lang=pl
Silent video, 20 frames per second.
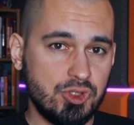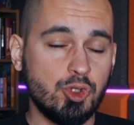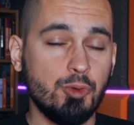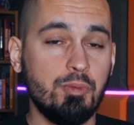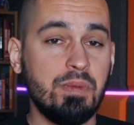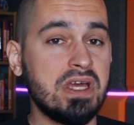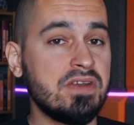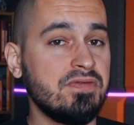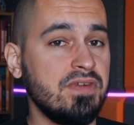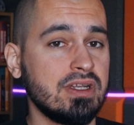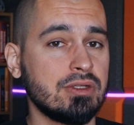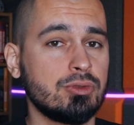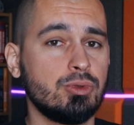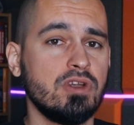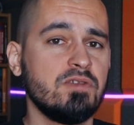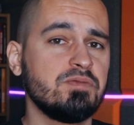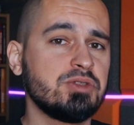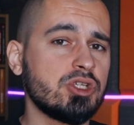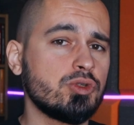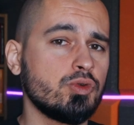Superfan,
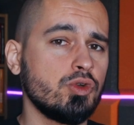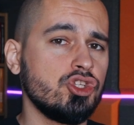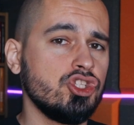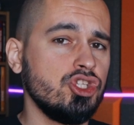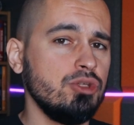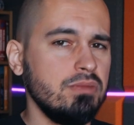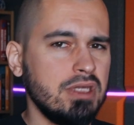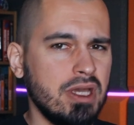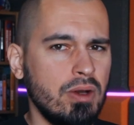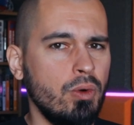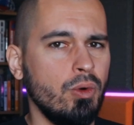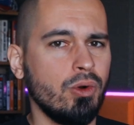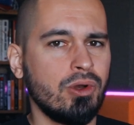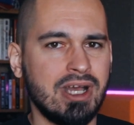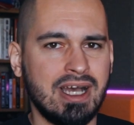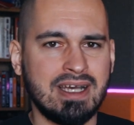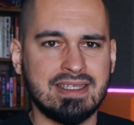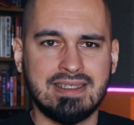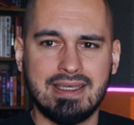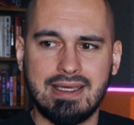który w przeszłości miał
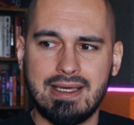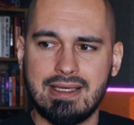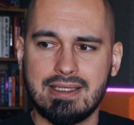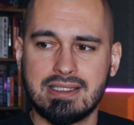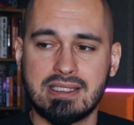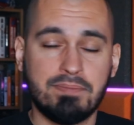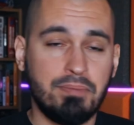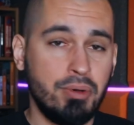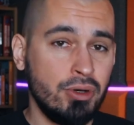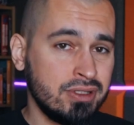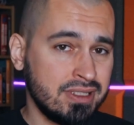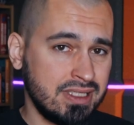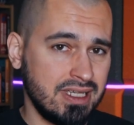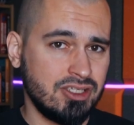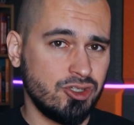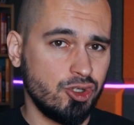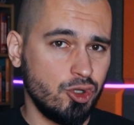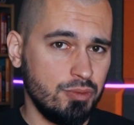okazję spotkać